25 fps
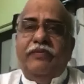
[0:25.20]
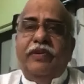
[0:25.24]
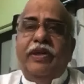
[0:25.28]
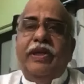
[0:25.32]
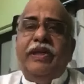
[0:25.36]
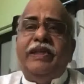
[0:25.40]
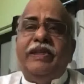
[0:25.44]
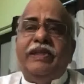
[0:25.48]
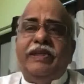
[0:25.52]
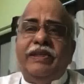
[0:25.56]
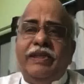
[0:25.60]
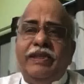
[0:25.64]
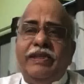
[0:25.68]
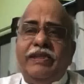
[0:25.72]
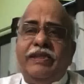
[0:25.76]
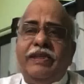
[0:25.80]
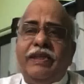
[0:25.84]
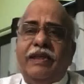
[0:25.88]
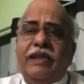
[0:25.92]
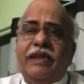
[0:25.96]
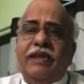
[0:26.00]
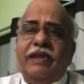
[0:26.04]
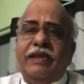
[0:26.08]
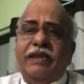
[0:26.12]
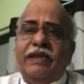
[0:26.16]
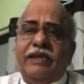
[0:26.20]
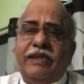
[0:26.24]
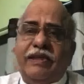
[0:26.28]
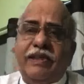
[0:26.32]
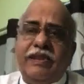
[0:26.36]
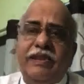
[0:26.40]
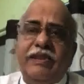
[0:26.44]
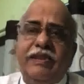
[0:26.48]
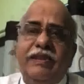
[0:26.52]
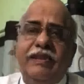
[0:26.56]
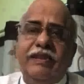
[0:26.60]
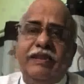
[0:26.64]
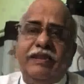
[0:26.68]
వెయిట్ చేసేలాగా
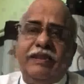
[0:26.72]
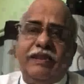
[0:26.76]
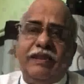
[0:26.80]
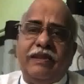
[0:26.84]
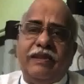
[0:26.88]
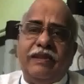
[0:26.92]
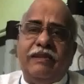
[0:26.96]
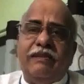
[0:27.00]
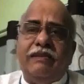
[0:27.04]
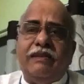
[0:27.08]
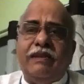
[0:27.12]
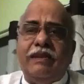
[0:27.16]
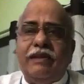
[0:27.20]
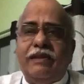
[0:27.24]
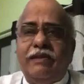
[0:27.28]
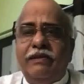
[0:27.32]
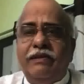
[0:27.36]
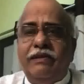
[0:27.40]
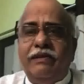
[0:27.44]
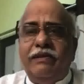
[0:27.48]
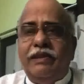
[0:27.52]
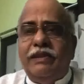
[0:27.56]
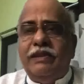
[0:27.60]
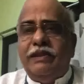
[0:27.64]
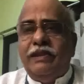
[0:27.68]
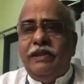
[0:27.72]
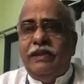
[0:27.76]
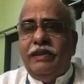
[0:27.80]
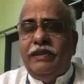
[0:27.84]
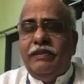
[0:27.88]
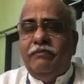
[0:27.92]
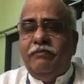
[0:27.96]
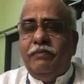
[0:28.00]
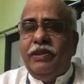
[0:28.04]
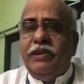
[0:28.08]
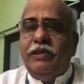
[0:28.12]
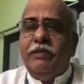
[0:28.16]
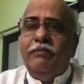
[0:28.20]
చేసి తర్వాత
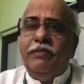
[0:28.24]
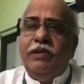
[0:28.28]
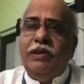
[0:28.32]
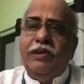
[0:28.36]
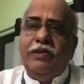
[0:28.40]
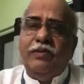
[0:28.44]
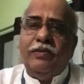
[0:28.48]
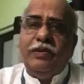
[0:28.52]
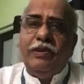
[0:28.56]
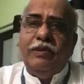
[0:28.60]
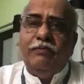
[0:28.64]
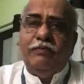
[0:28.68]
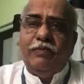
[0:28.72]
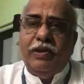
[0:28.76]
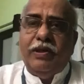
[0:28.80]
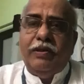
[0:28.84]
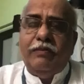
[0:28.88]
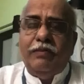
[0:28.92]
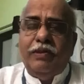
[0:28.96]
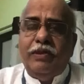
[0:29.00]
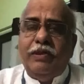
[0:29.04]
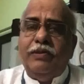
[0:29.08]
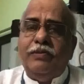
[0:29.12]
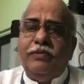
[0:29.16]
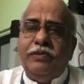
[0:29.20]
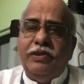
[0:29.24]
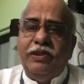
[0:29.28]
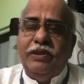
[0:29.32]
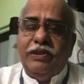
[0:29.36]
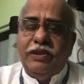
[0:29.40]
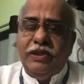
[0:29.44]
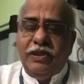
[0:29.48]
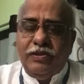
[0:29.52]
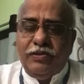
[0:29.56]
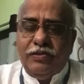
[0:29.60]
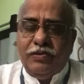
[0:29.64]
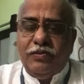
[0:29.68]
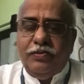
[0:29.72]
బతిమాలకుని బామాలకుని
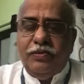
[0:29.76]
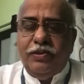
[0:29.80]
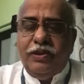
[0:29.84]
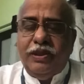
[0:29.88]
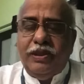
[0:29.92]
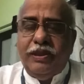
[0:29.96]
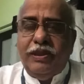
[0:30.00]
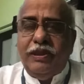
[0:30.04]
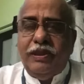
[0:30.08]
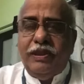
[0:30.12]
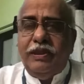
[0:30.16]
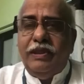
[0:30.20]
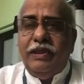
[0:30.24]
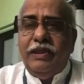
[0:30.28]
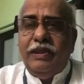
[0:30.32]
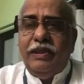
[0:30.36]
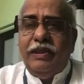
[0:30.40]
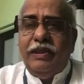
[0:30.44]
చేర్చుకుంటాడా